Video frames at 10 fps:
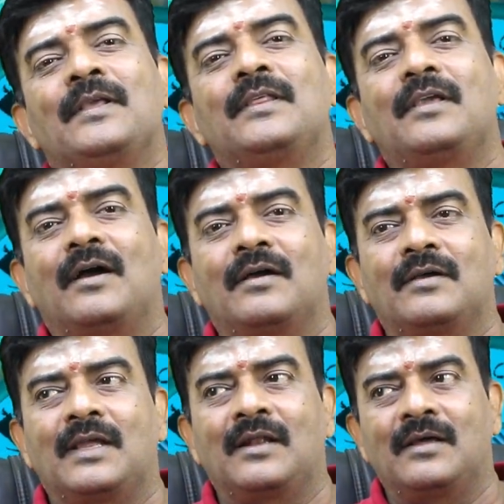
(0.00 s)
இது யா
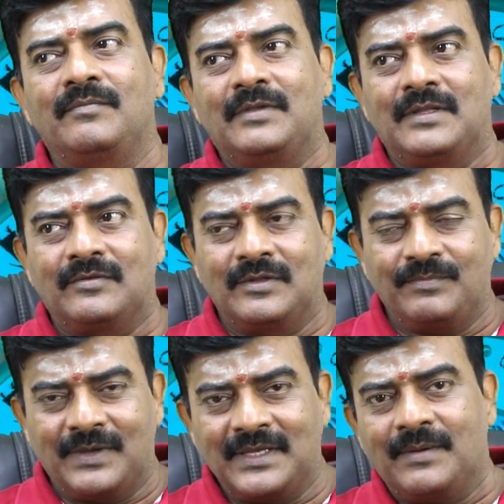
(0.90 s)
ஏன்னா இது வந்து
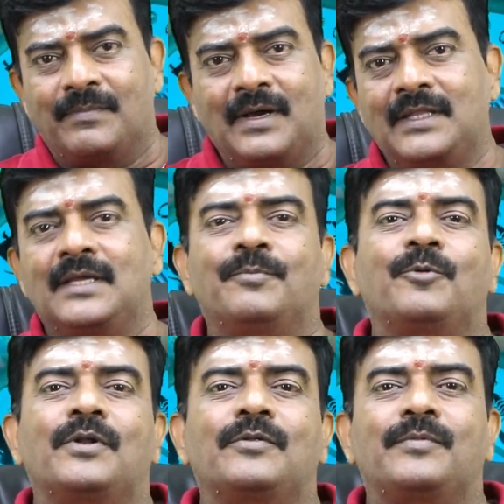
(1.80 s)
மேஜராக பாதிக்க
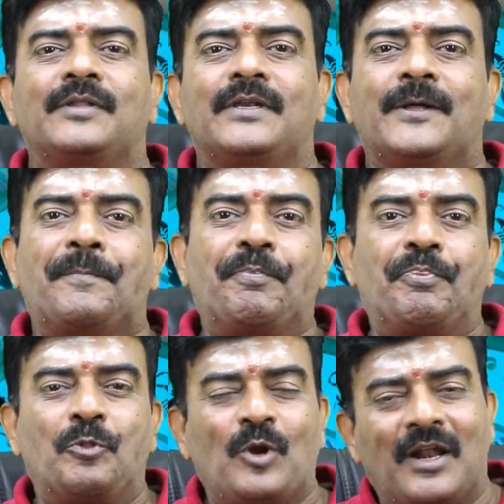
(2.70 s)
போகிறது பார்த்திங்கன்னா
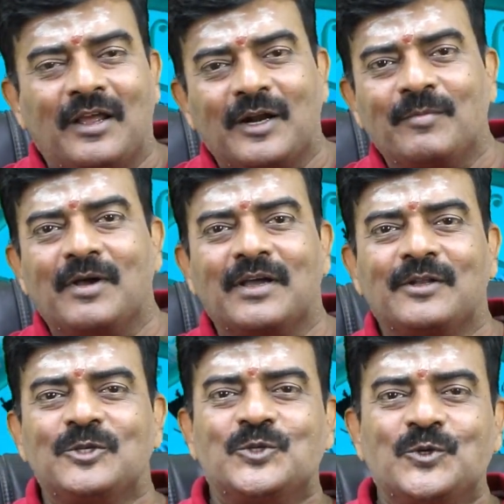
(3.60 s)
துளா லக்னமாக
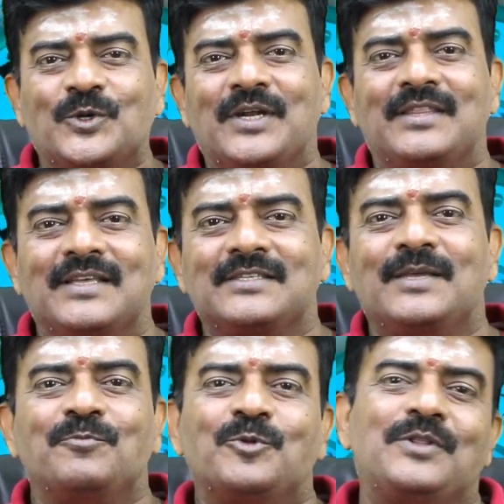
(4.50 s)
இருந்து சுக்கர
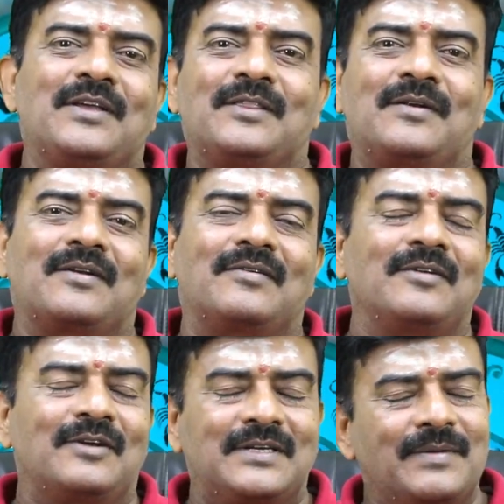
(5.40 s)
திசை புத்தி அந்த
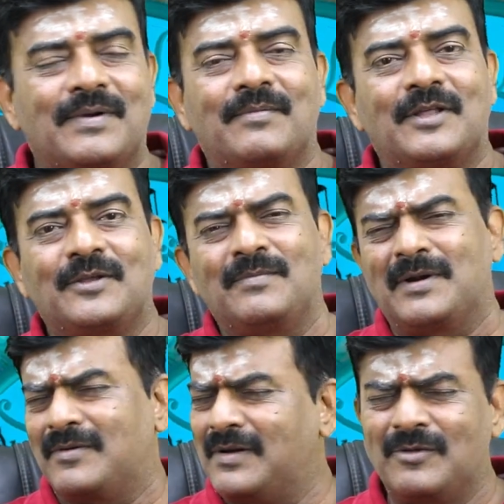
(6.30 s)
நடக்கலாம் கண்டிப்பாக பாதிக்கும்
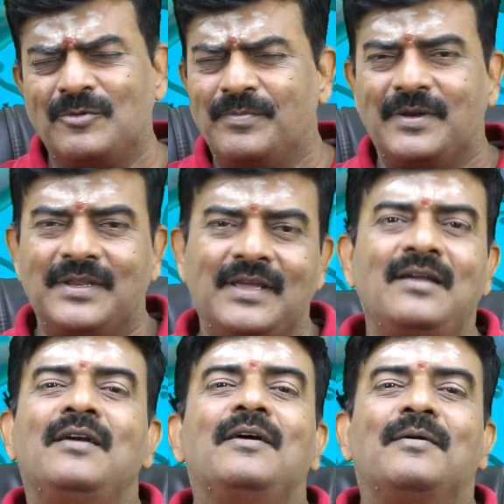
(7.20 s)
மற்றவங்களுக்கெல்லாம் ஒன்றும்
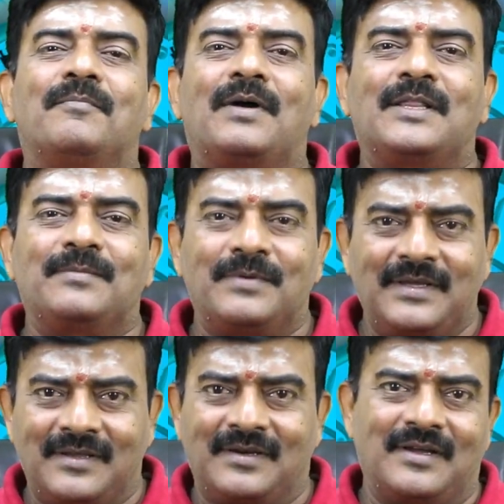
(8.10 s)
பெரிய பாதிப்பு
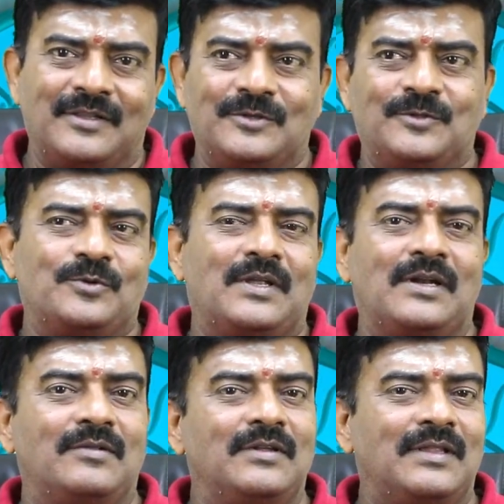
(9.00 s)
இருக்காது ஸோ
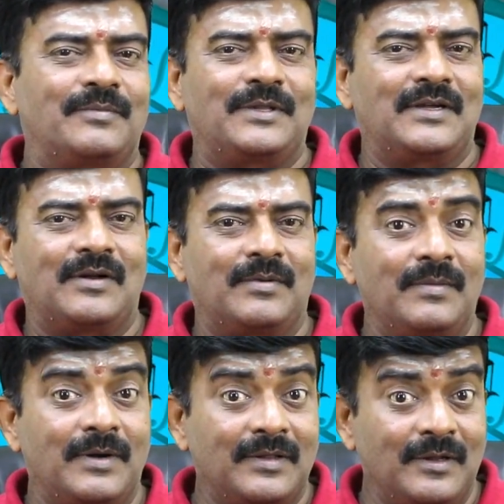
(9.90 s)
அதனால் வந்து அதை பற்றி
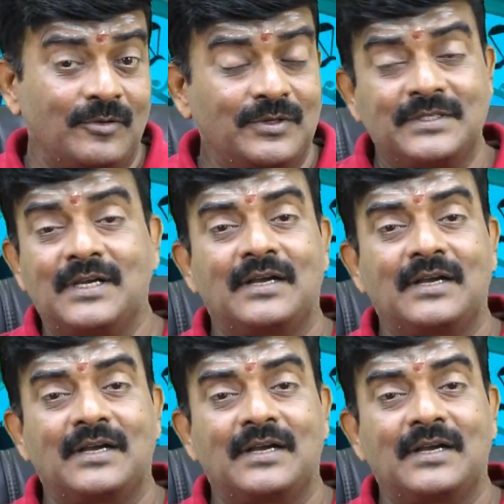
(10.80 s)
காலப்படும் பட் இருந்தால் கொஞ்சம்